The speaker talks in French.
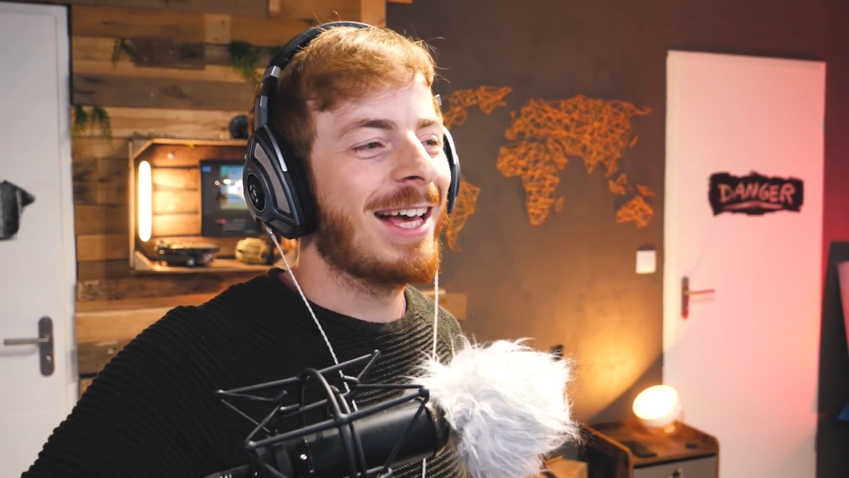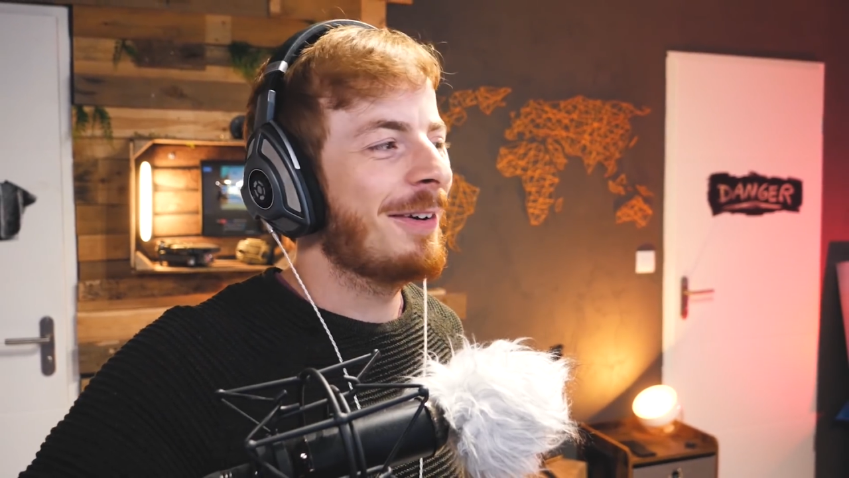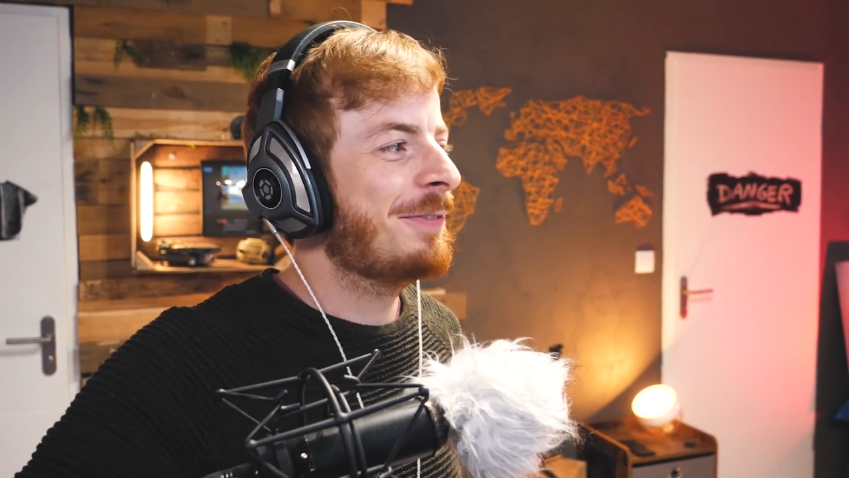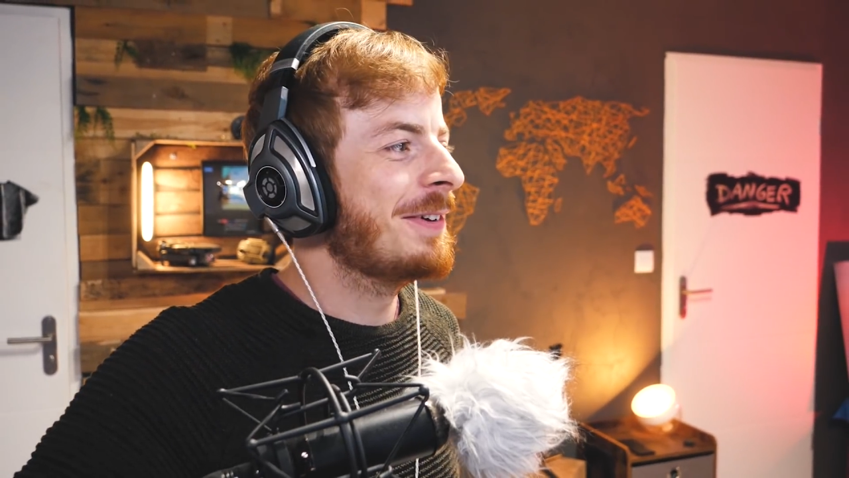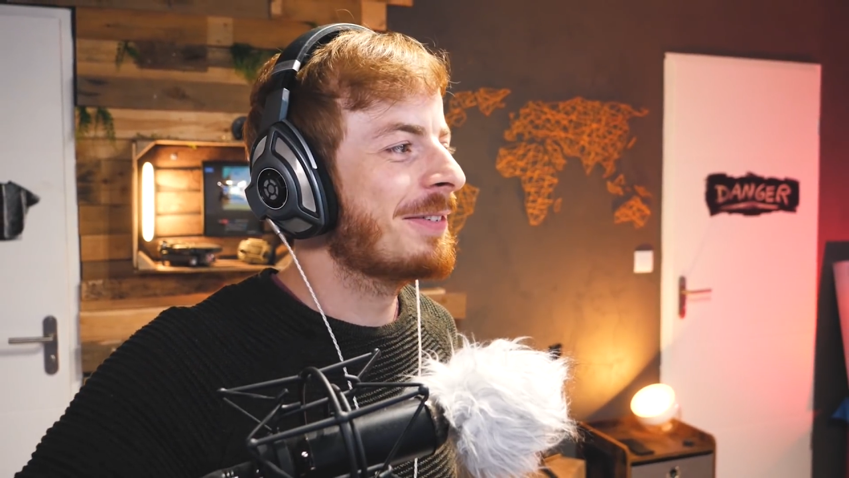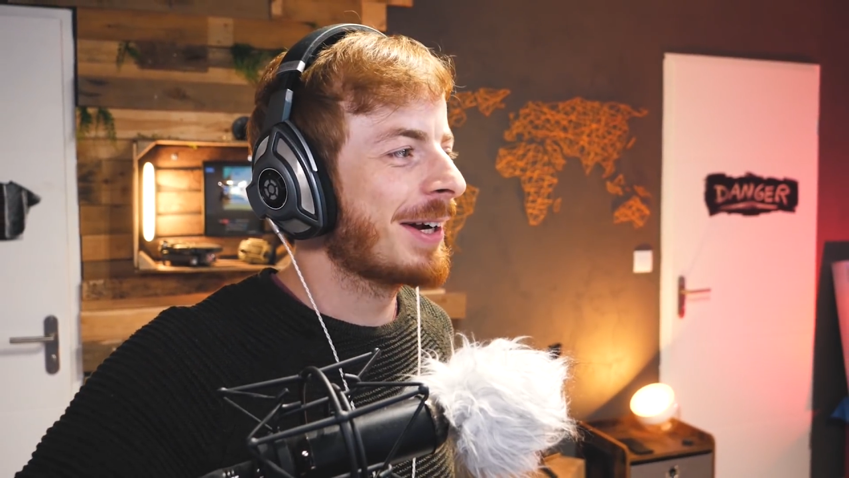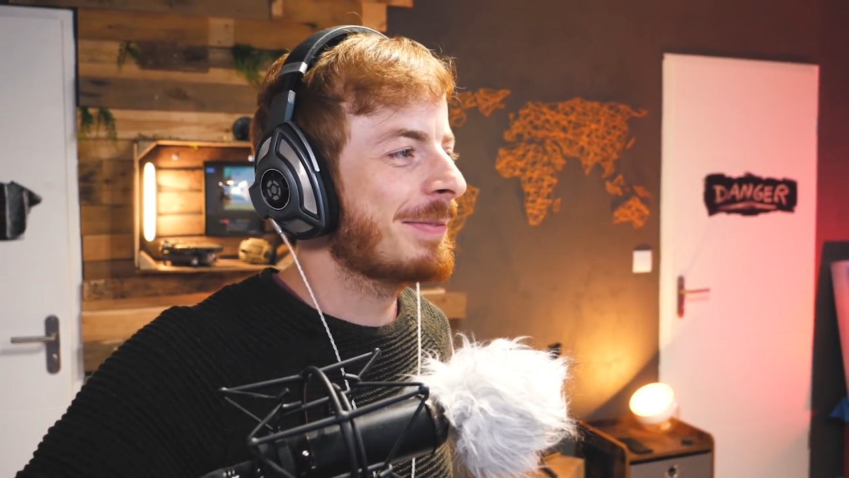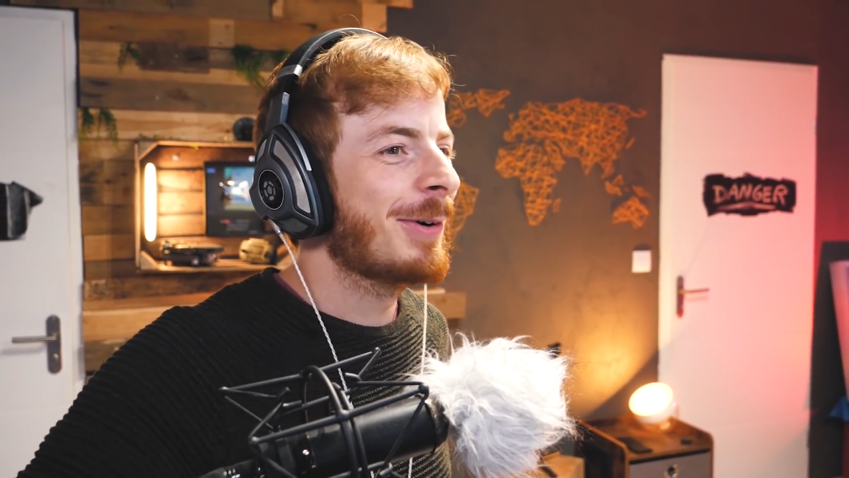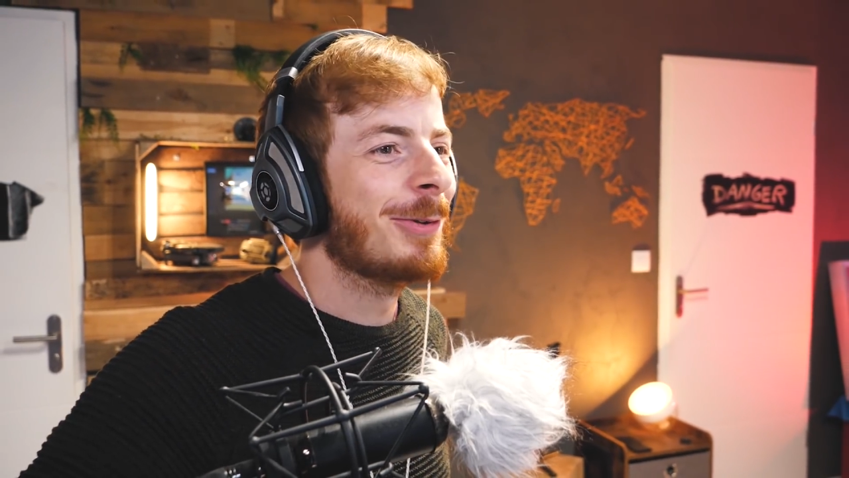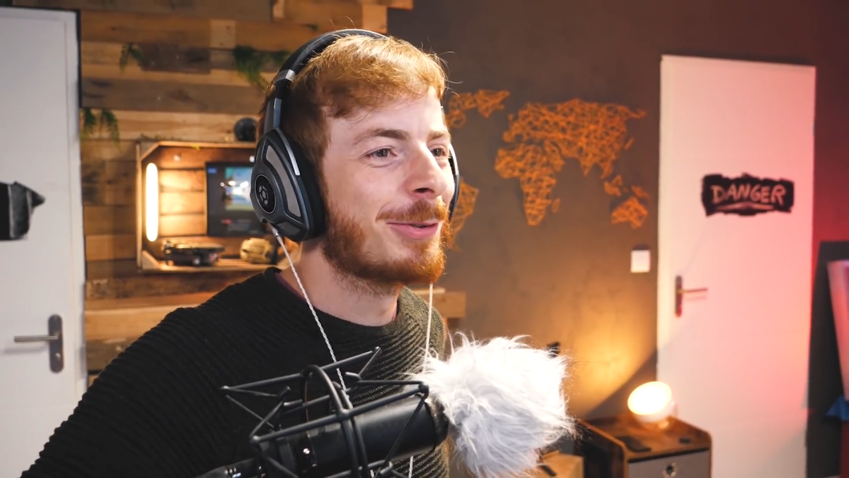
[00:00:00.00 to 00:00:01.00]
ça fait
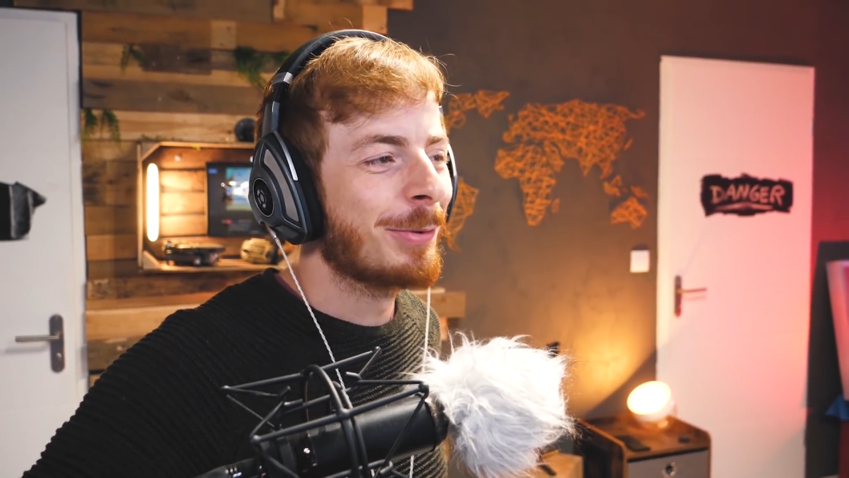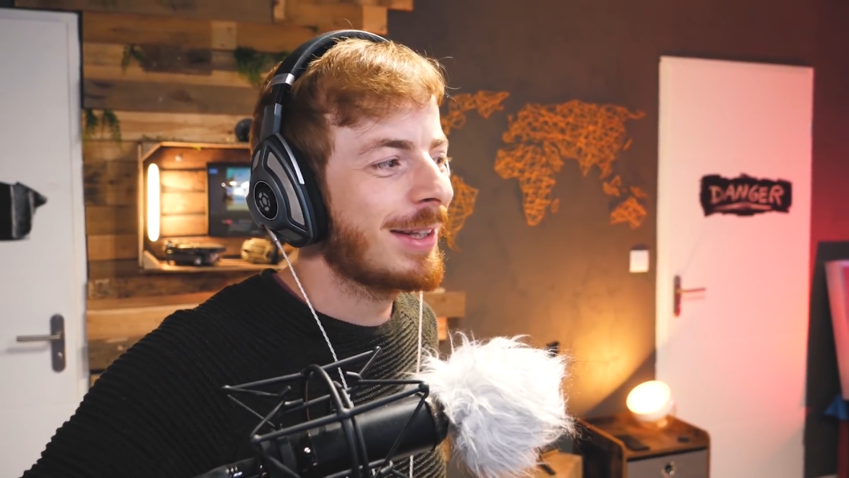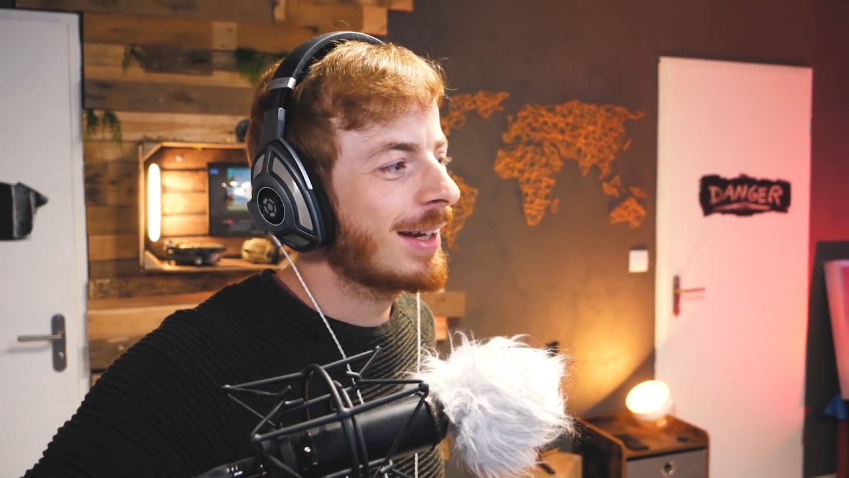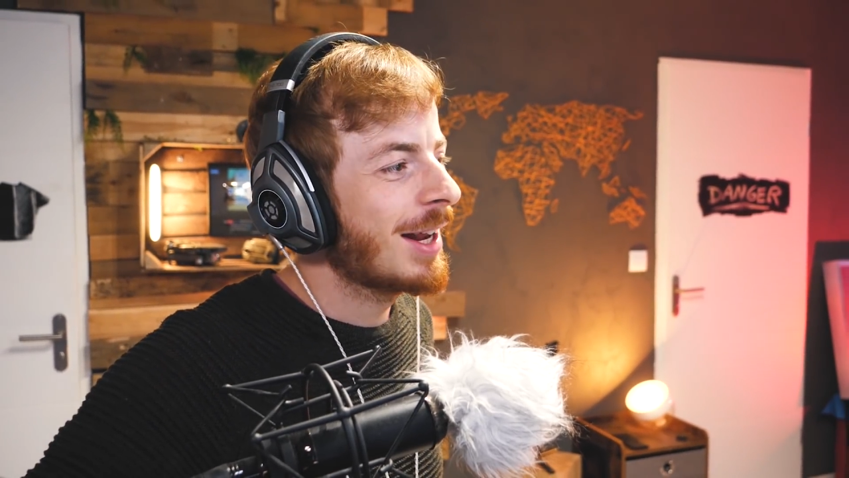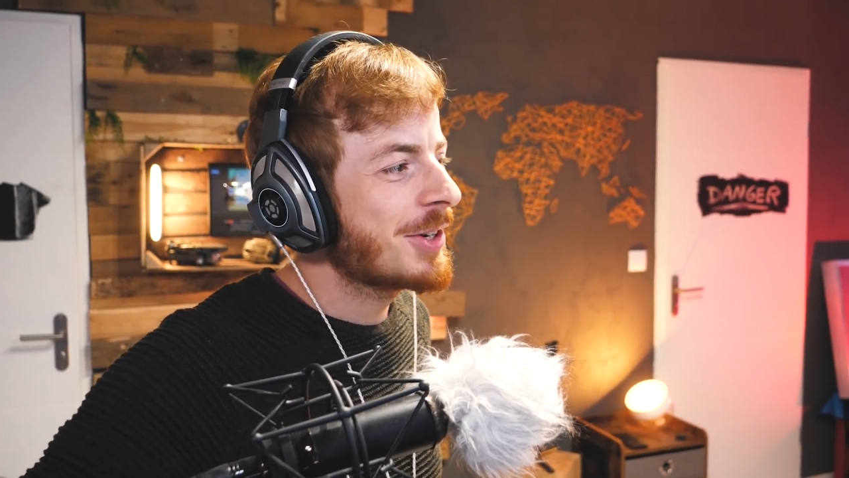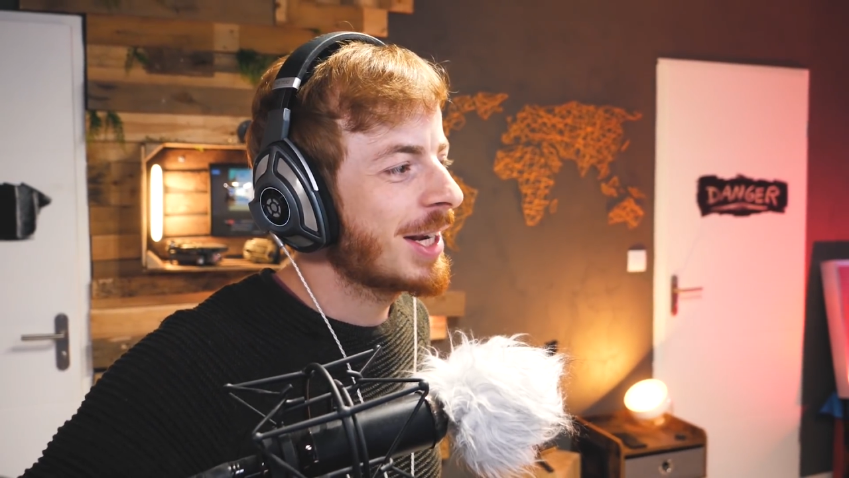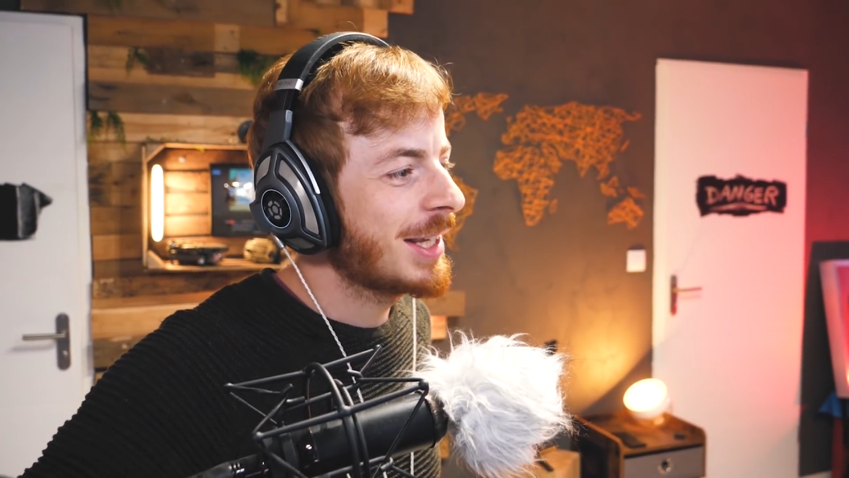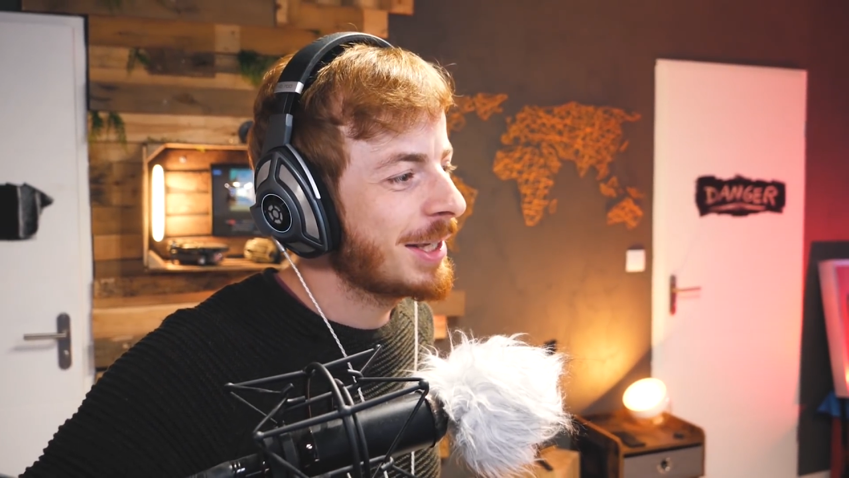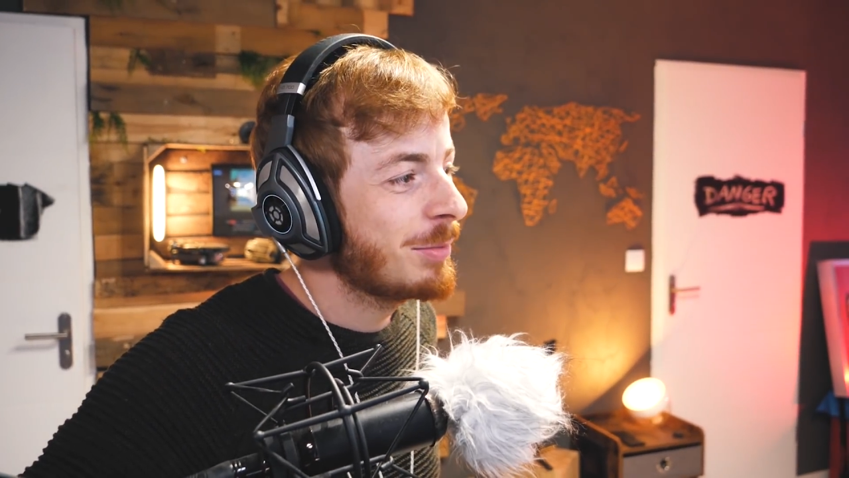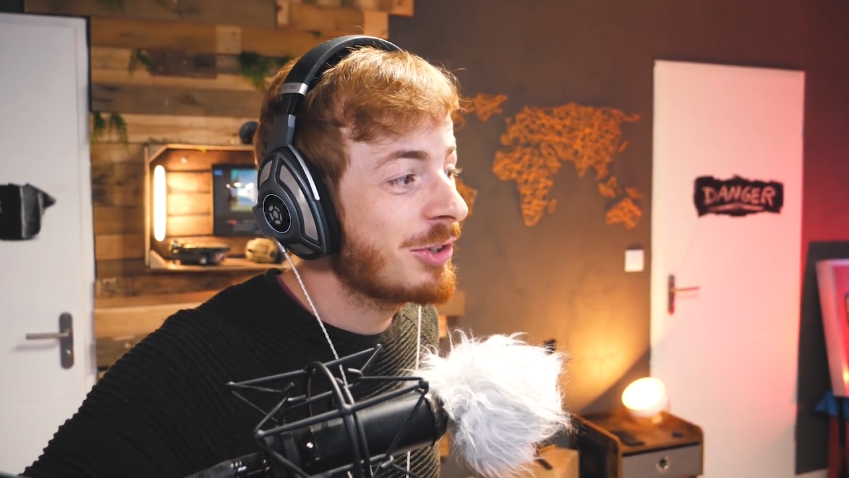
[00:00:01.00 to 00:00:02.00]
vraiment le tweet à la Jackie et